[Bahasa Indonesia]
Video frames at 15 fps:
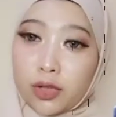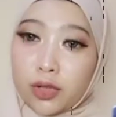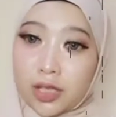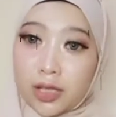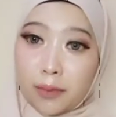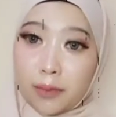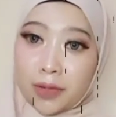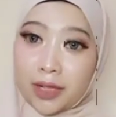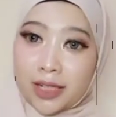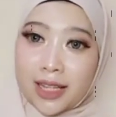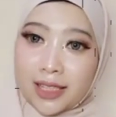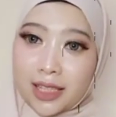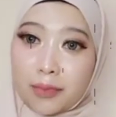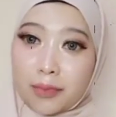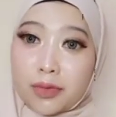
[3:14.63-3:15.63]
disimpan di
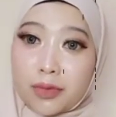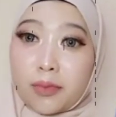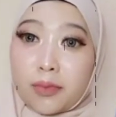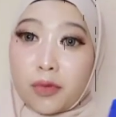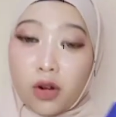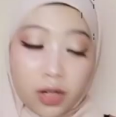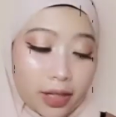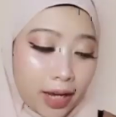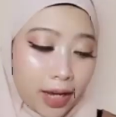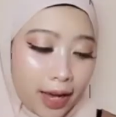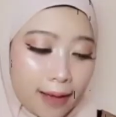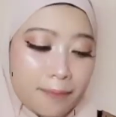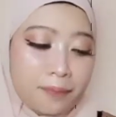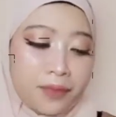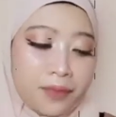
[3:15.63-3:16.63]
deskripsi box ya
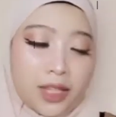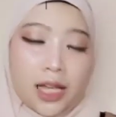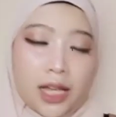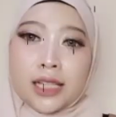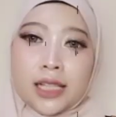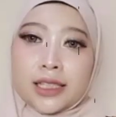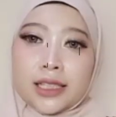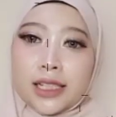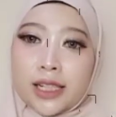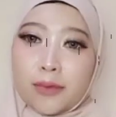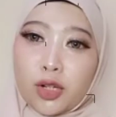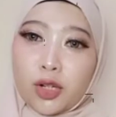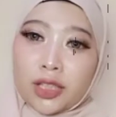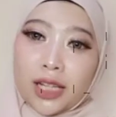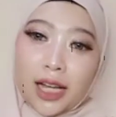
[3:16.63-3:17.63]
jadi
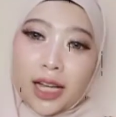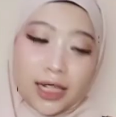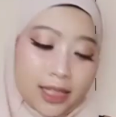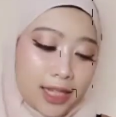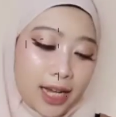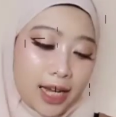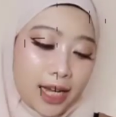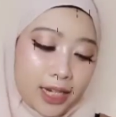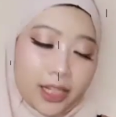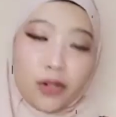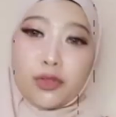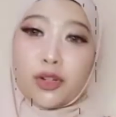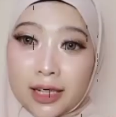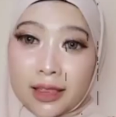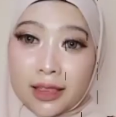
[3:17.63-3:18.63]
buat kalian yang
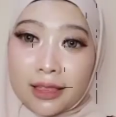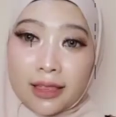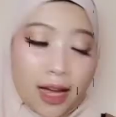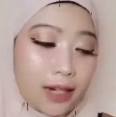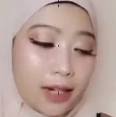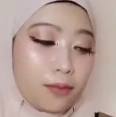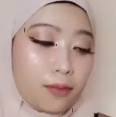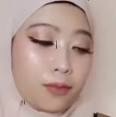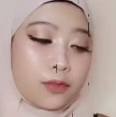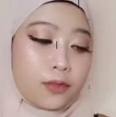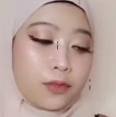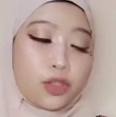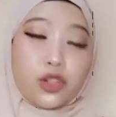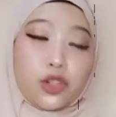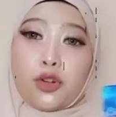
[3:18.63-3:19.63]
udah dan
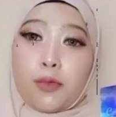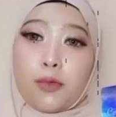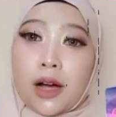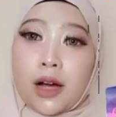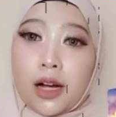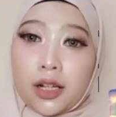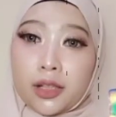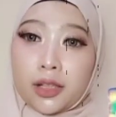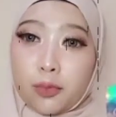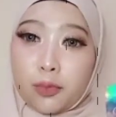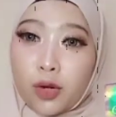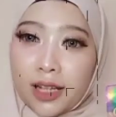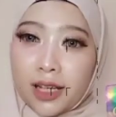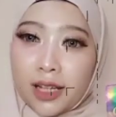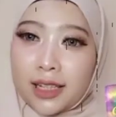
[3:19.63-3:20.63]
cocok banget buat
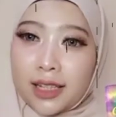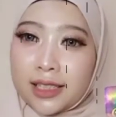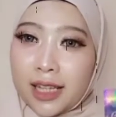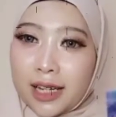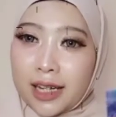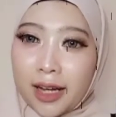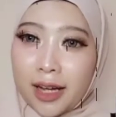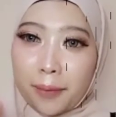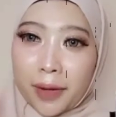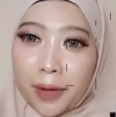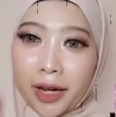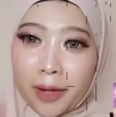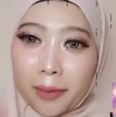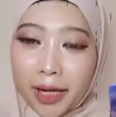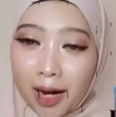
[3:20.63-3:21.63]
kalian yang pengen
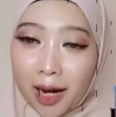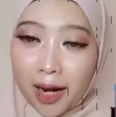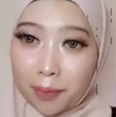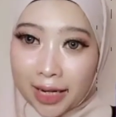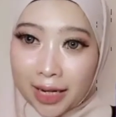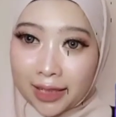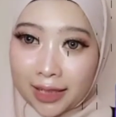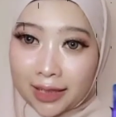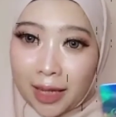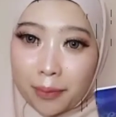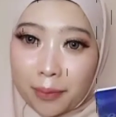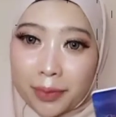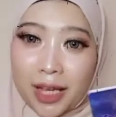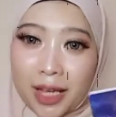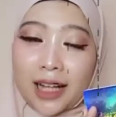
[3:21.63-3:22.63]
make upan tapi
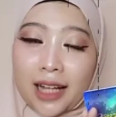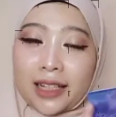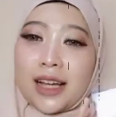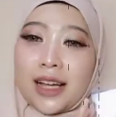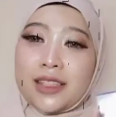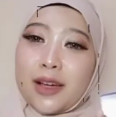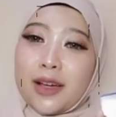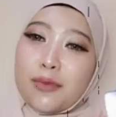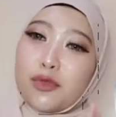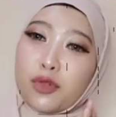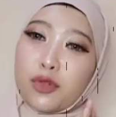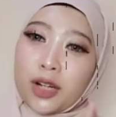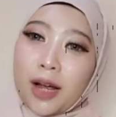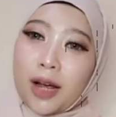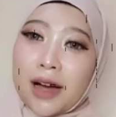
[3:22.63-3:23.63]
harganya murah
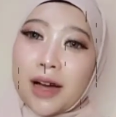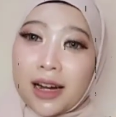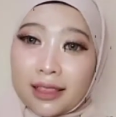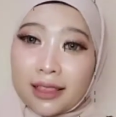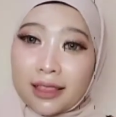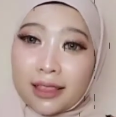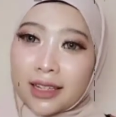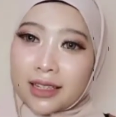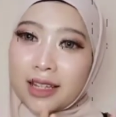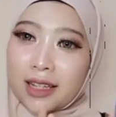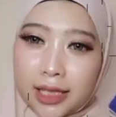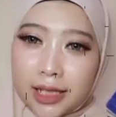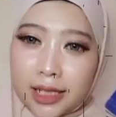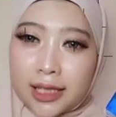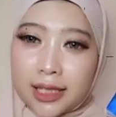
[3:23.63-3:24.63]
banget terjangkau
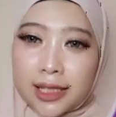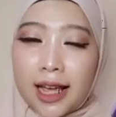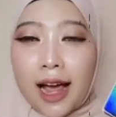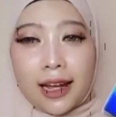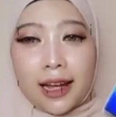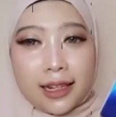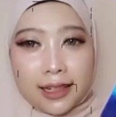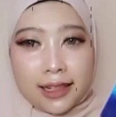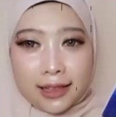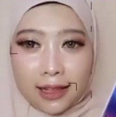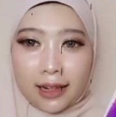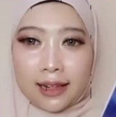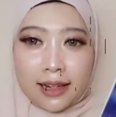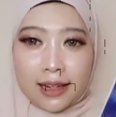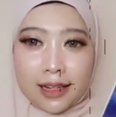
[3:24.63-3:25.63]
si high glitter
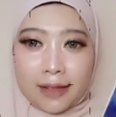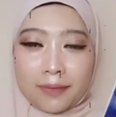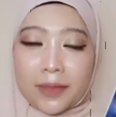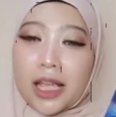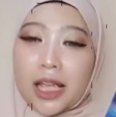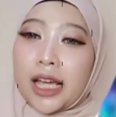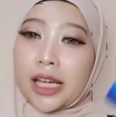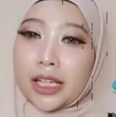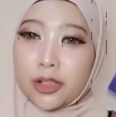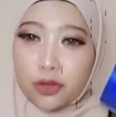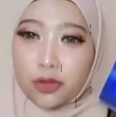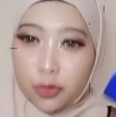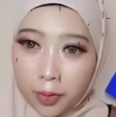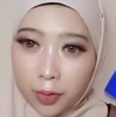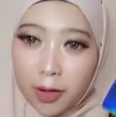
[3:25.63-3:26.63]
ini itu
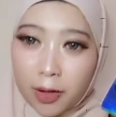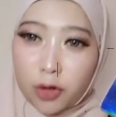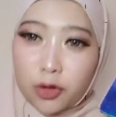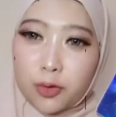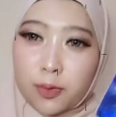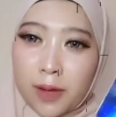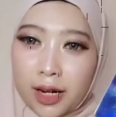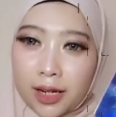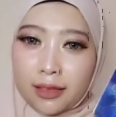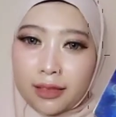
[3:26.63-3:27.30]
super bagus banget